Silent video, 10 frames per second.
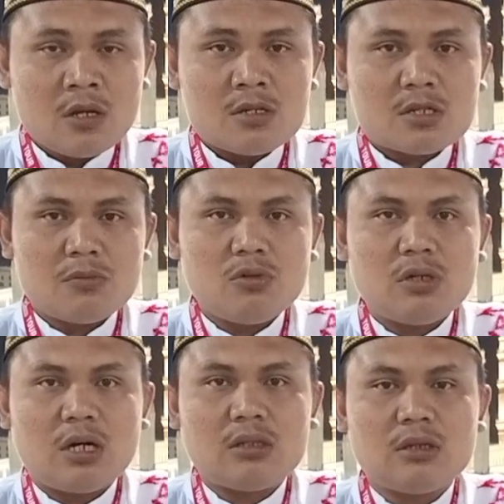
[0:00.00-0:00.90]

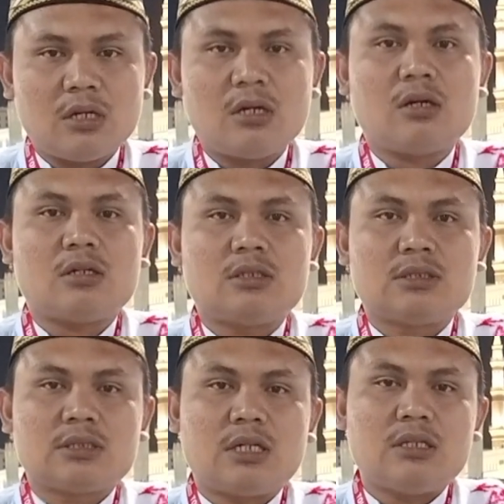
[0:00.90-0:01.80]
Semoga Allah
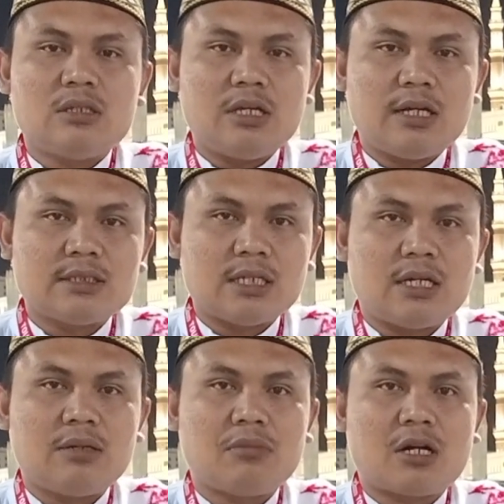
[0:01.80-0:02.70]

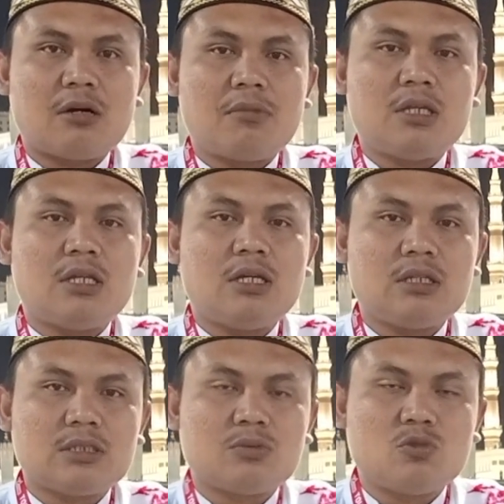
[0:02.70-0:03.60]
senantiasa merahmati
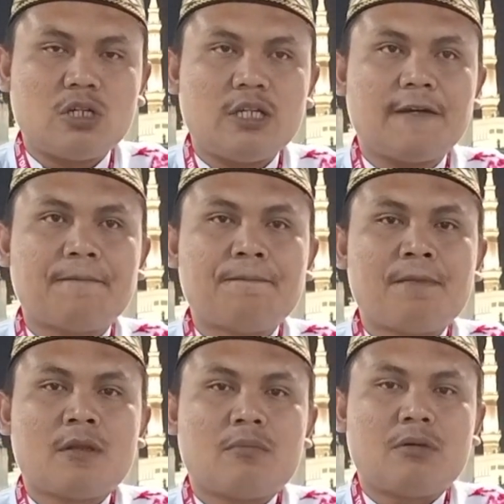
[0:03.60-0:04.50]
kita semuanya
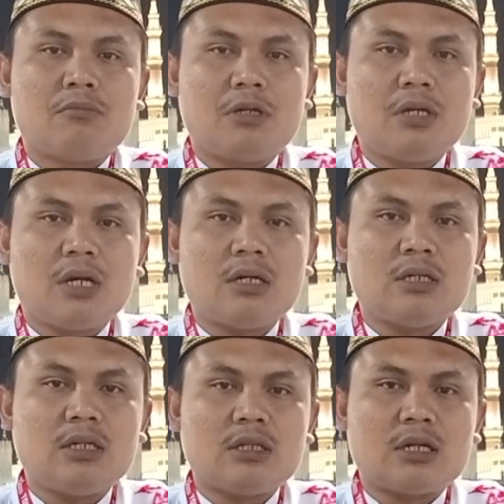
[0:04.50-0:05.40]
memberikan
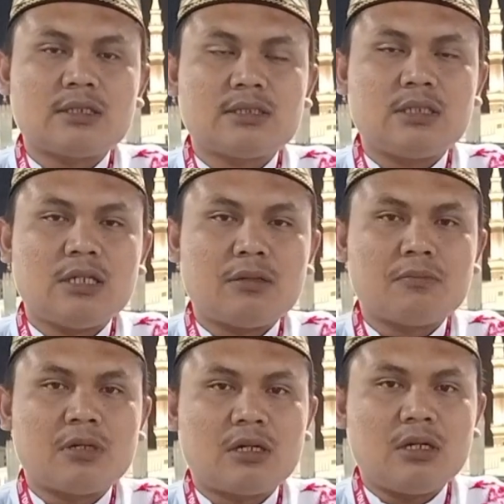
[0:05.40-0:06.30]
kita rezeki
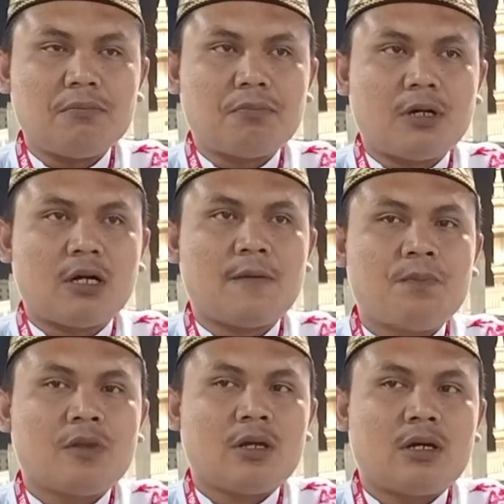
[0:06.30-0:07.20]
yang berlimpah,
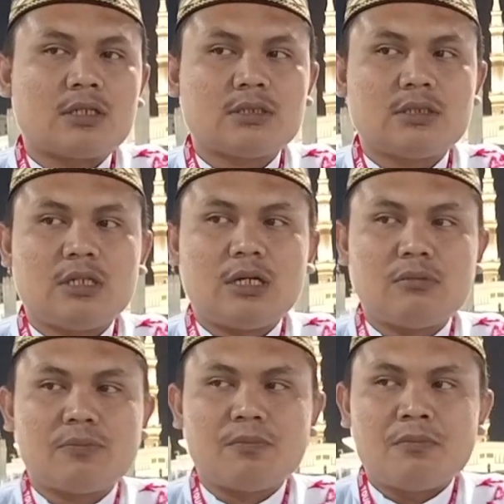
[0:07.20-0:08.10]
rezeki yang
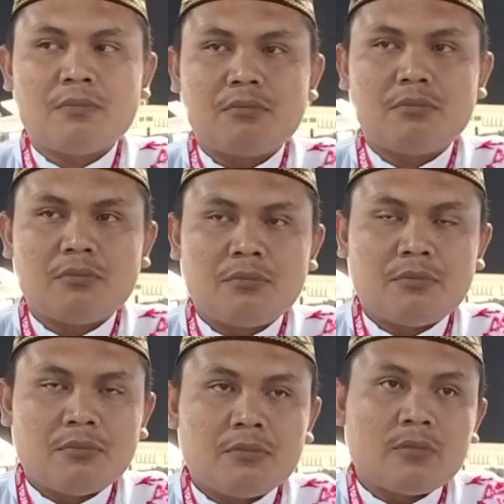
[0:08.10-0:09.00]

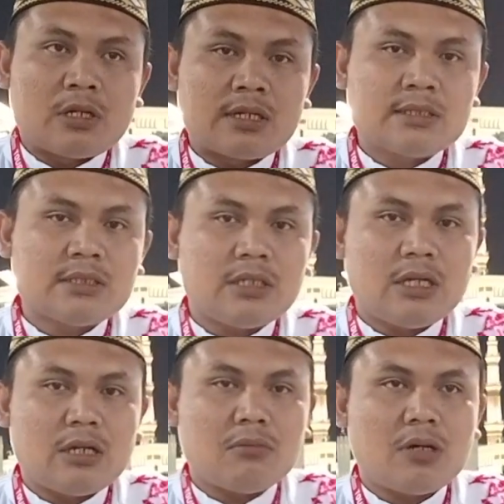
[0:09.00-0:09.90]
rezeki
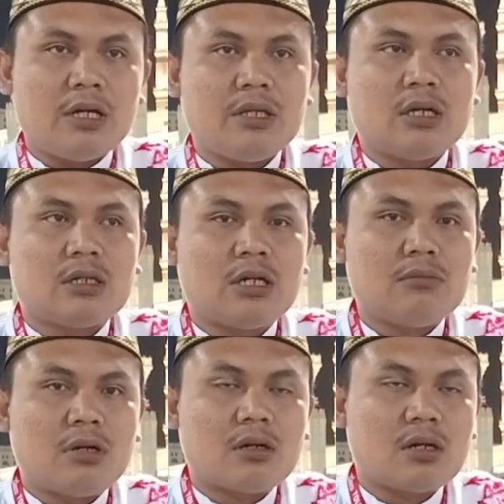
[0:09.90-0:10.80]
yang banyak dan
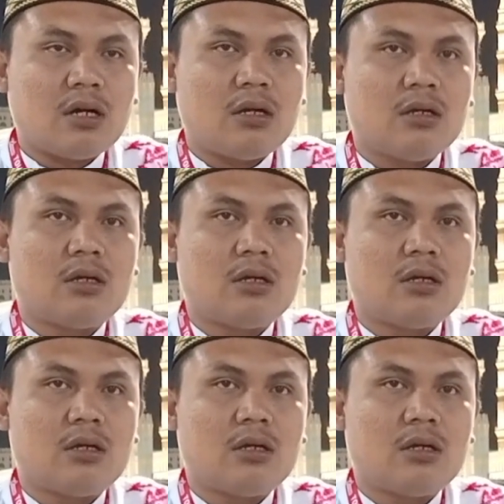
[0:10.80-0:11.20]
berkah